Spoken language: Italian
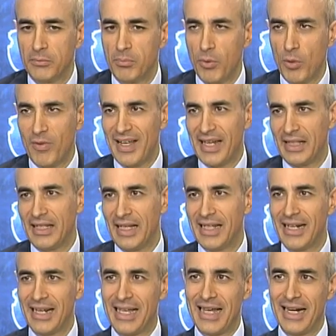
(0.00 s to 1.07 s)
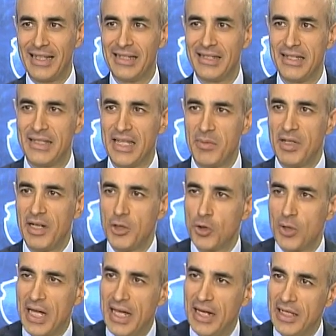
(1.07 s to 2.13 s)
provare ad aggregare dei sistemi
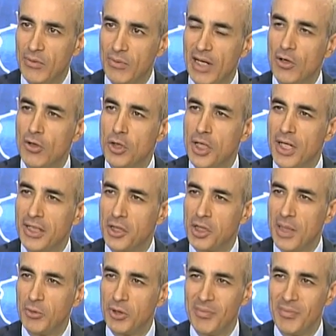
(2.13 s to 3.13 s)
regionali in una logica diciamo,